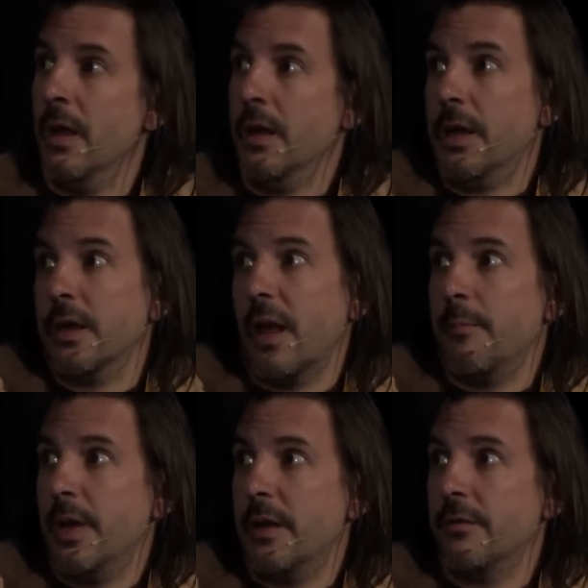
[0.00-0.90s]
y que
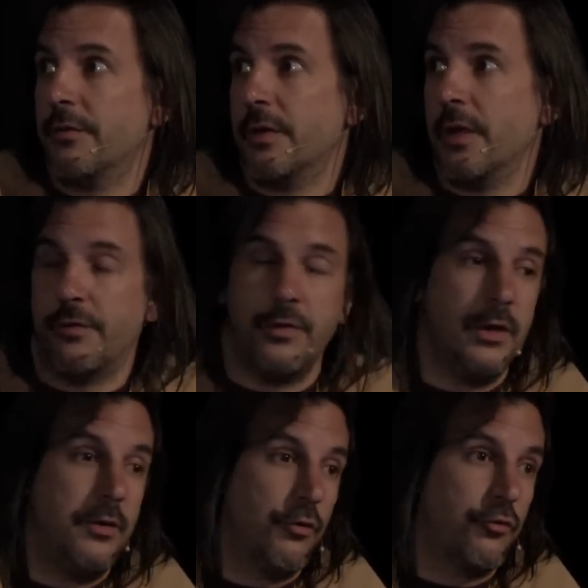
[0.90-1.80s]
también
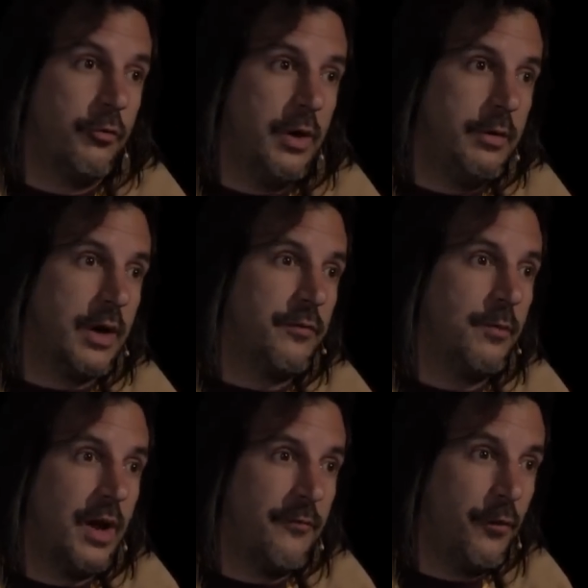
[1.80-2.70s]
si no llovía había que
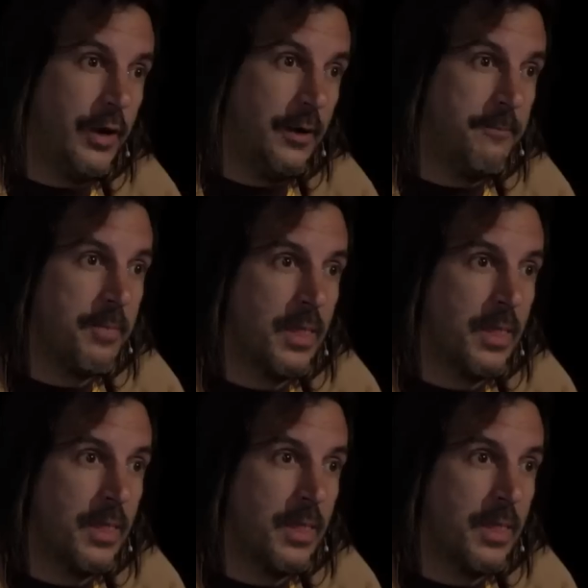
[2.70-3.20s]
filmar afuera.